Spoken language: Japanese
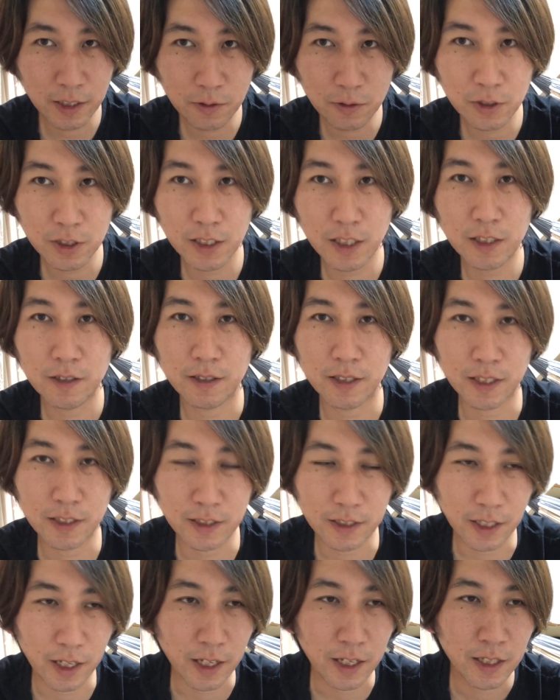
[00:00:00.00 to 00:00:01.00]
の下にはです
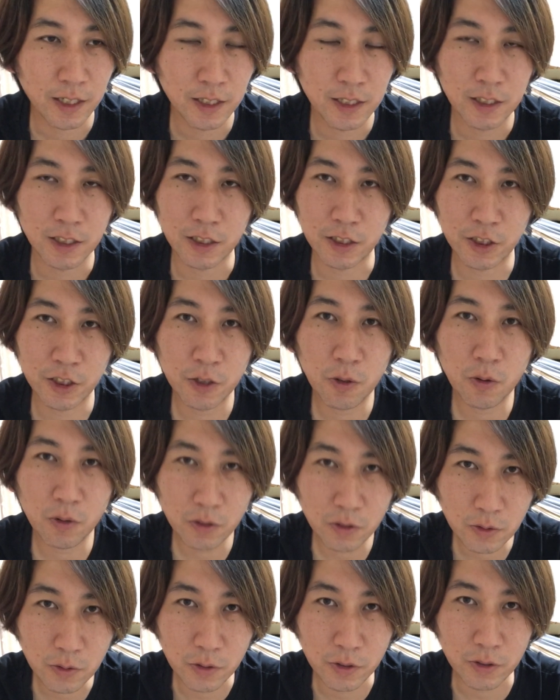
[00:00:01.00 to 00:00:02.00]
ね地
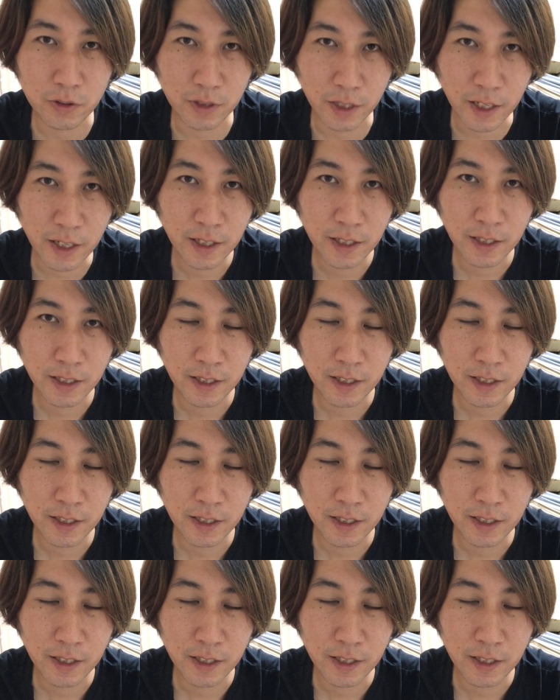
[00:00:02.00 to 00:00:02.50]
獄というね